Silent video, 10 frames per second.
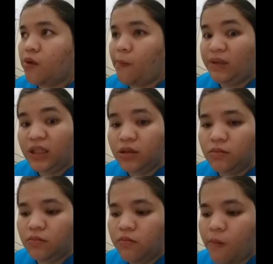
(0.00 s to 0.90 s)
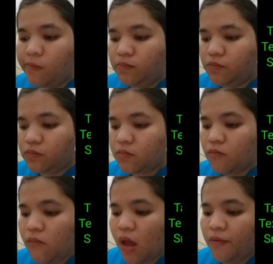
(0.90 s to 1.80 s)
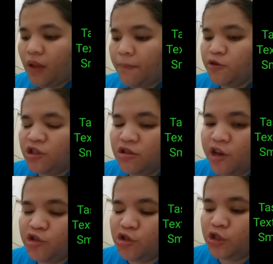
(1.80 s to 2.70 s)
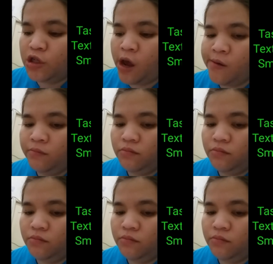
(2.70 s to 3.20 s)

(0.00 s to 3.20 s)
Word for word: meat. Tapos yung texture niya,